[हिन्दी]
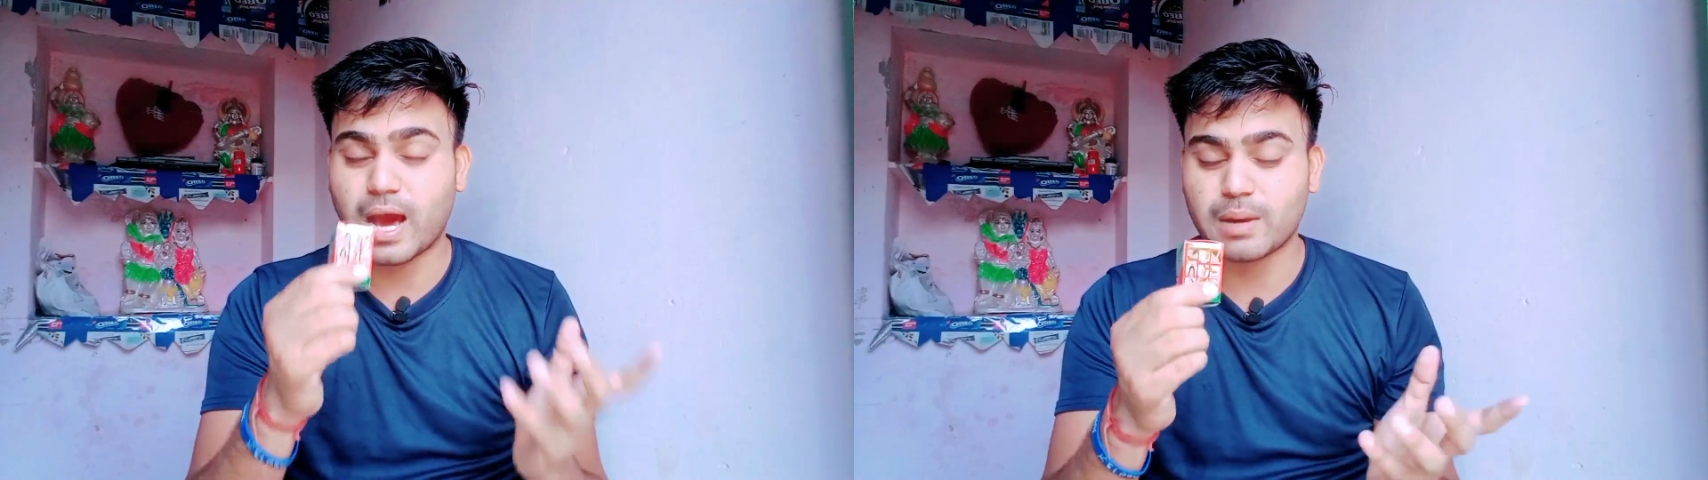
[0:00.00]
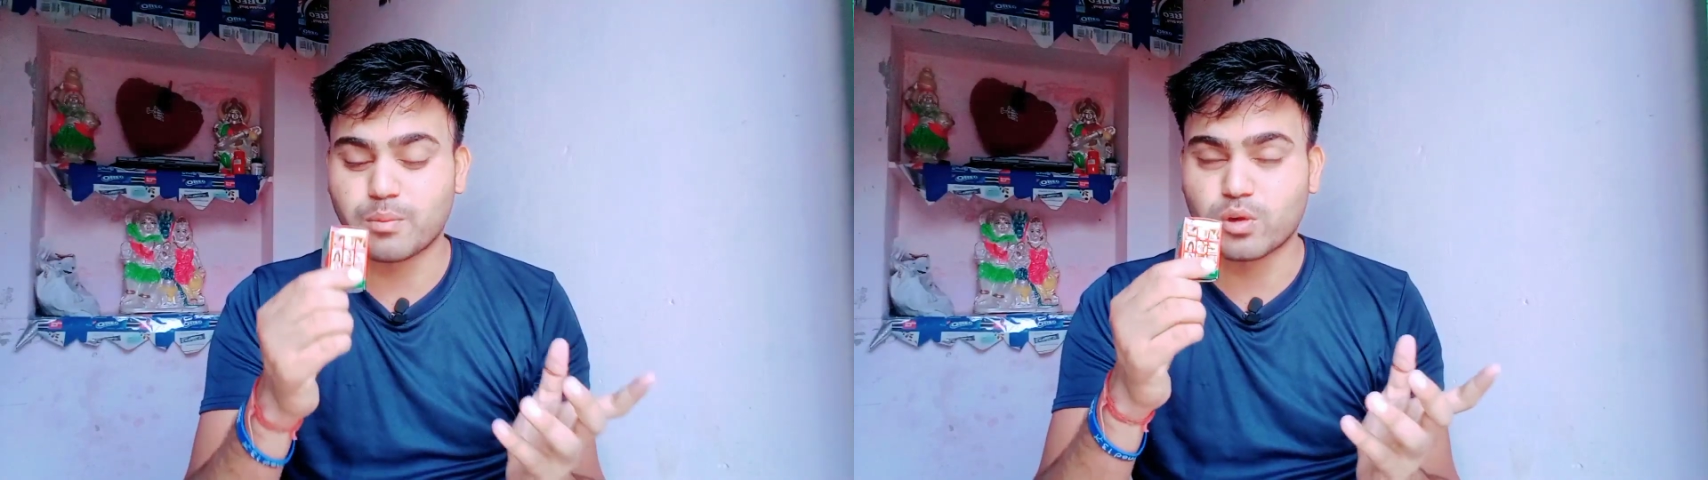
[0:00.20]

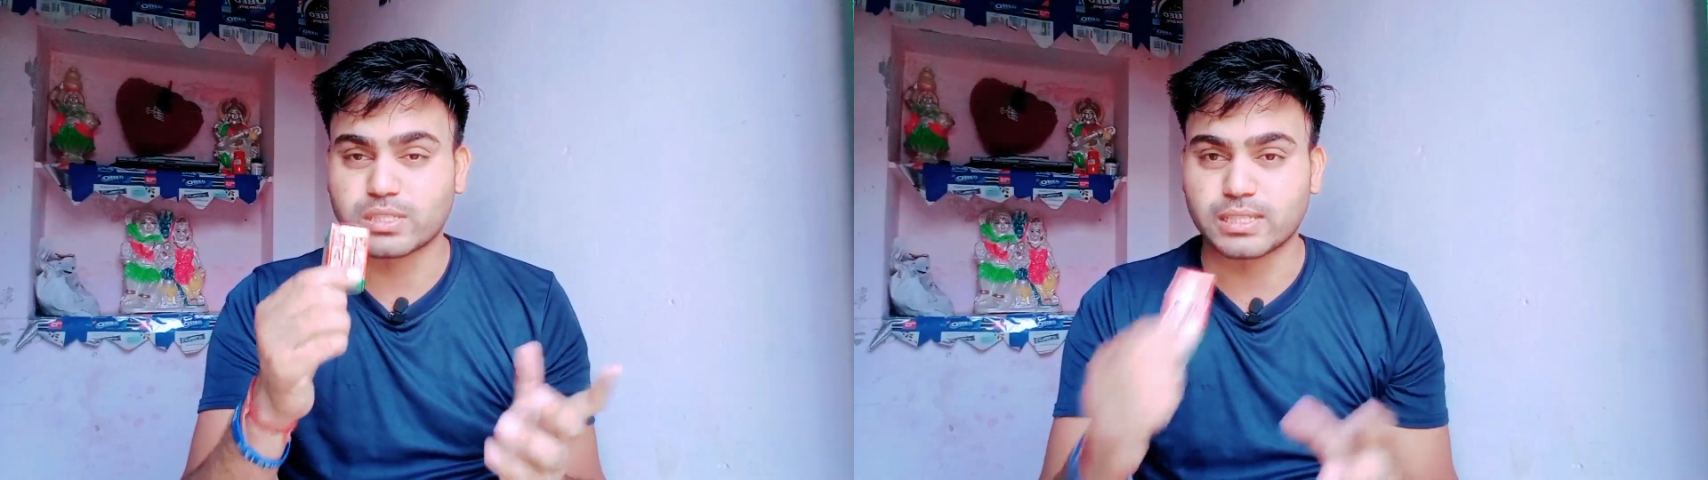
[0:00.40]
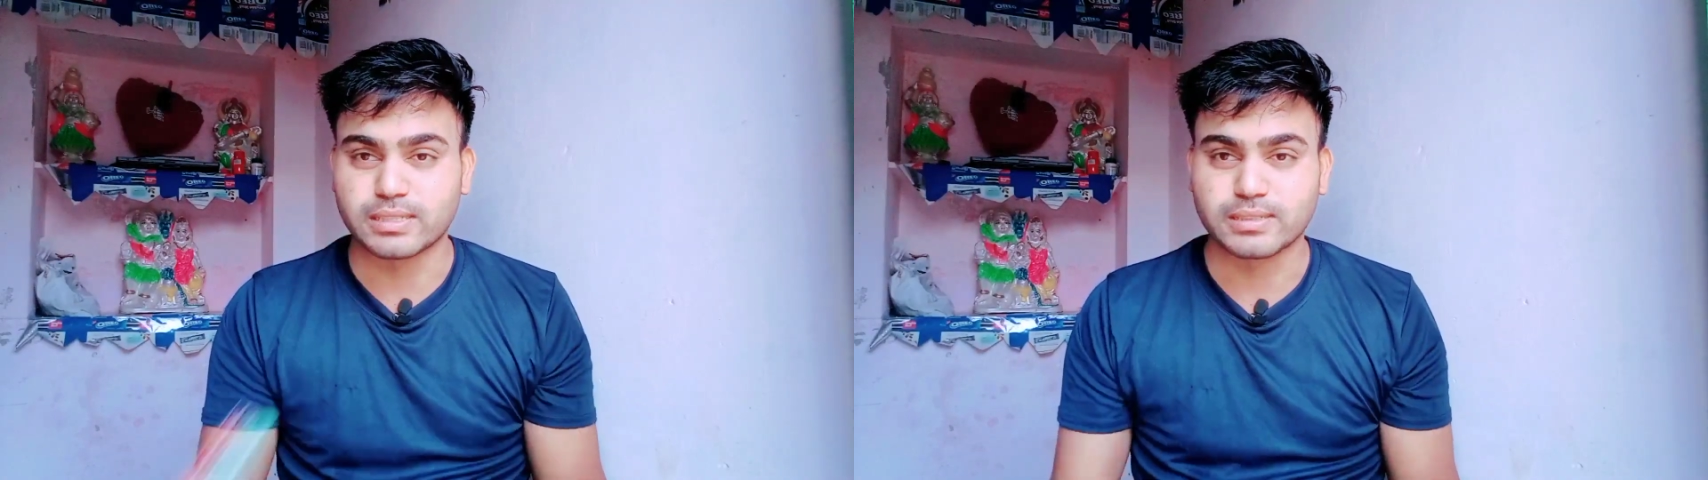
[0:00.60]

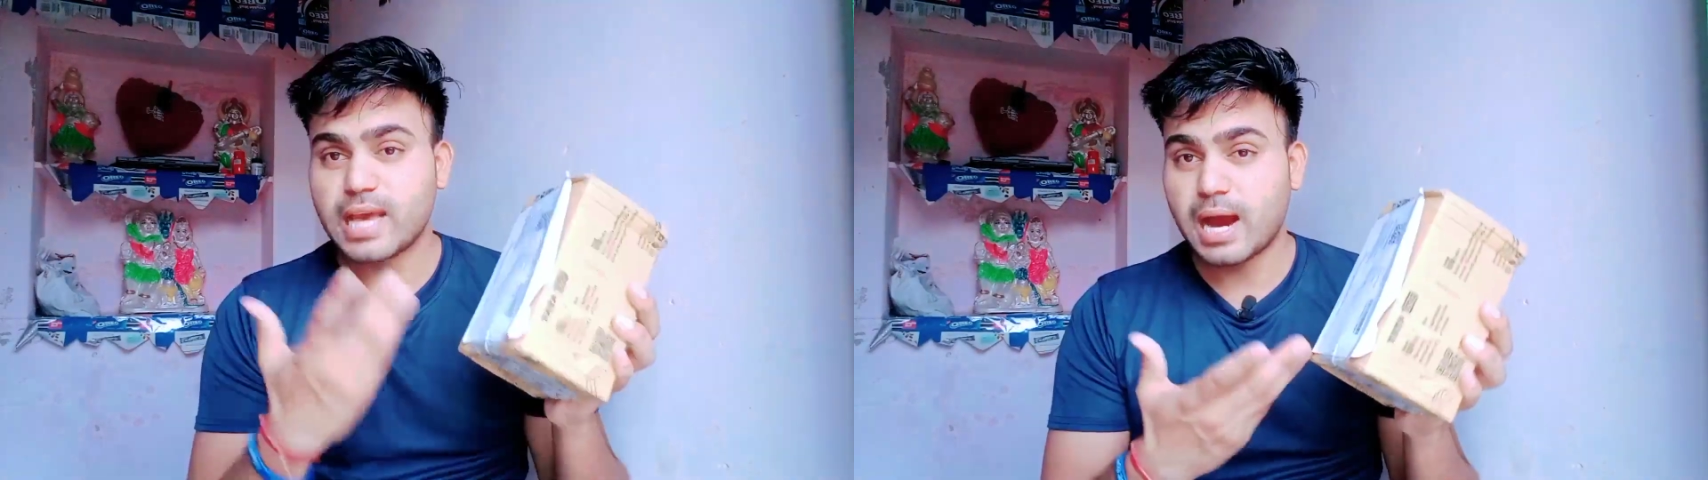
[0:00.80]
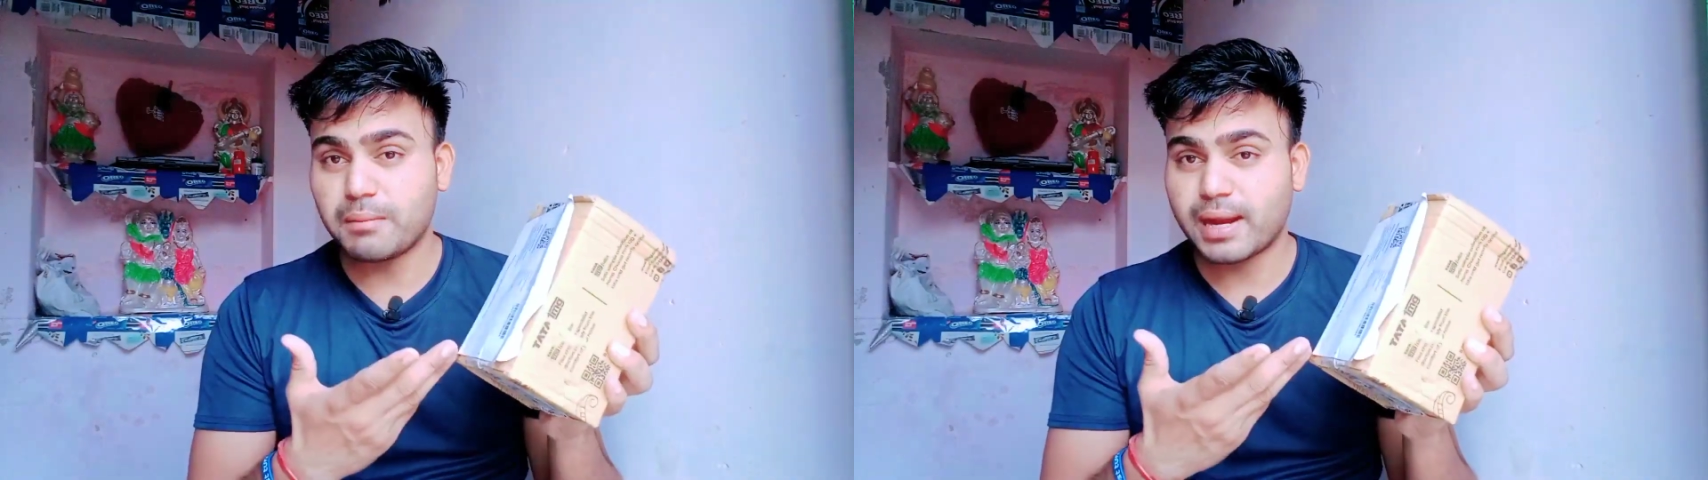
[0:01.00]
अनबॉक्सिंग
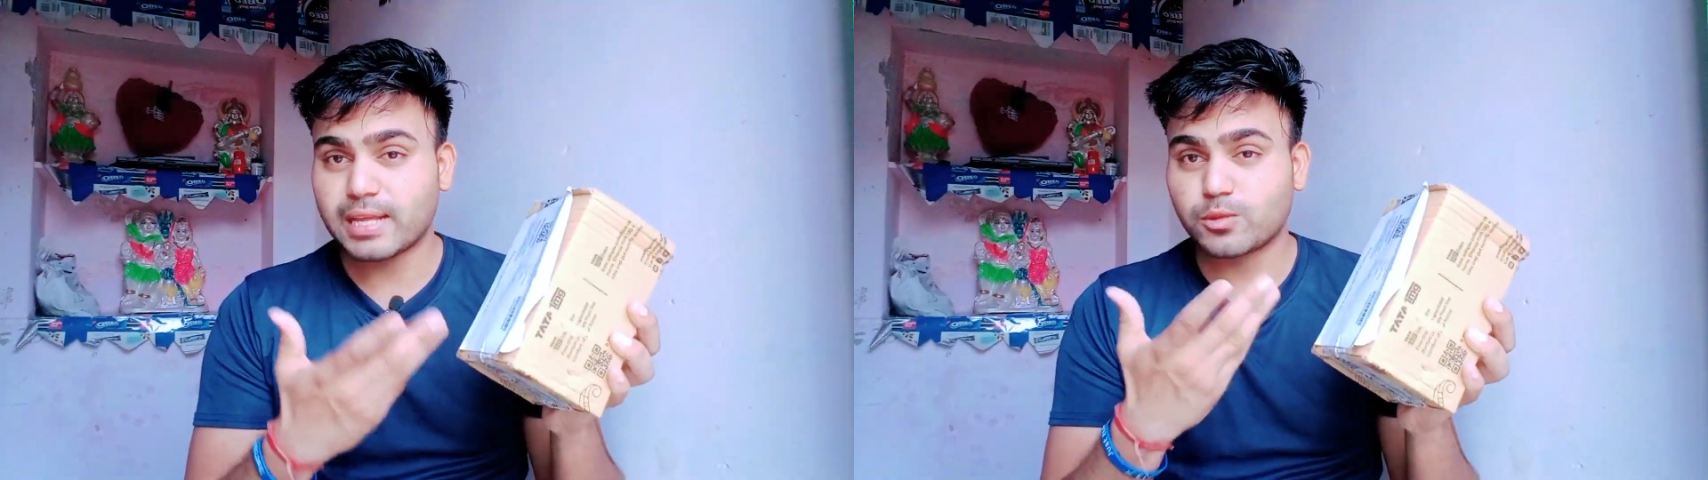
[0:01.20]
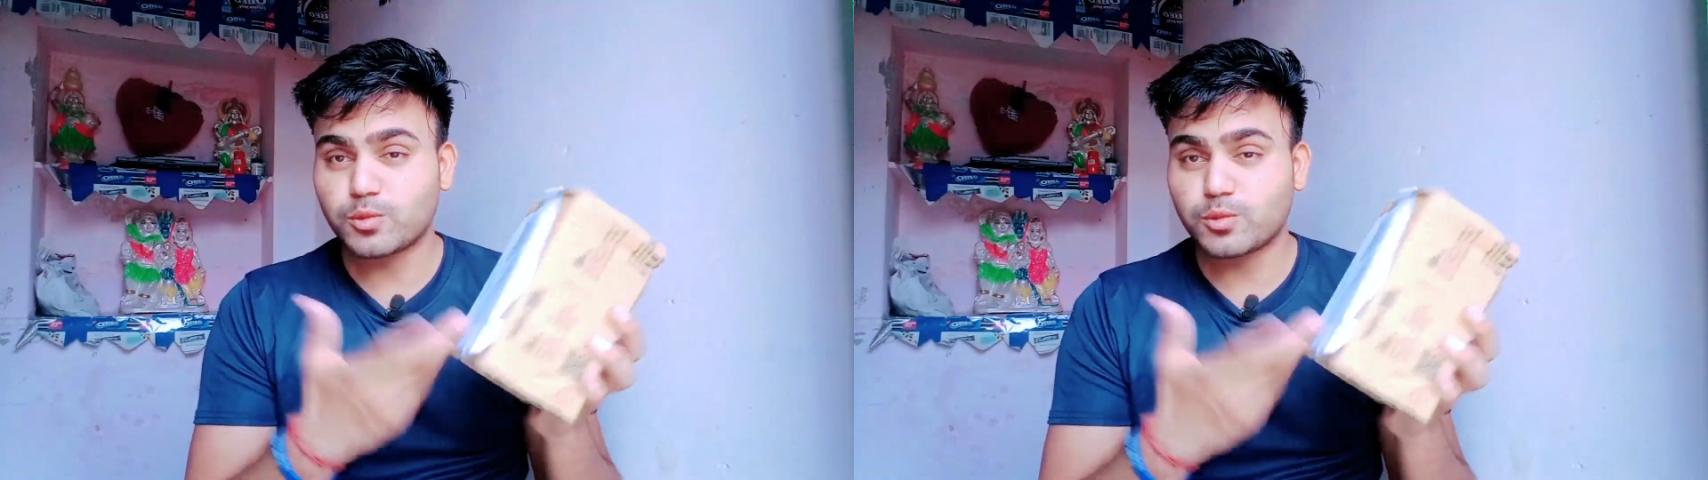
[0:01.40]
ये हमारा